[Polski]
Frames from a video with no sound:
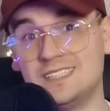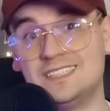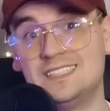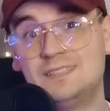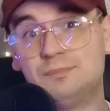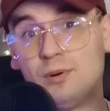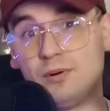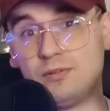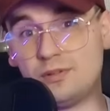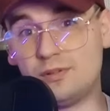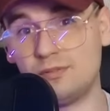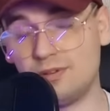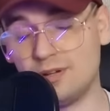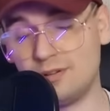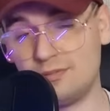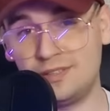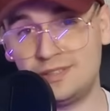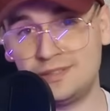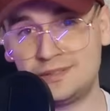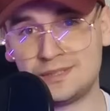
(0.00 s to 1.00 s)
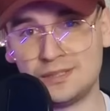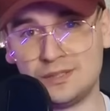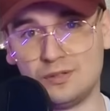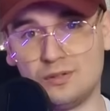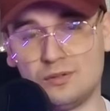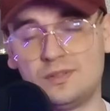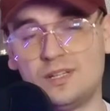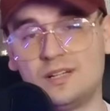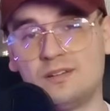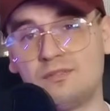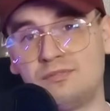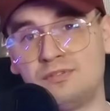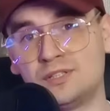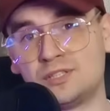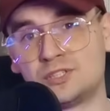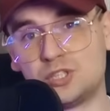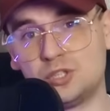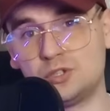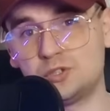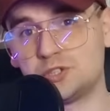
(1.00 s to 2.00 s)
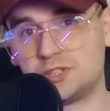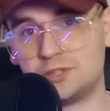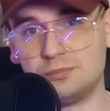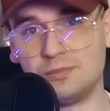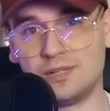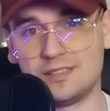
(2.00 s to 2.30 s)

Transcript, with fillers: i powiem wam więcej, ona w większości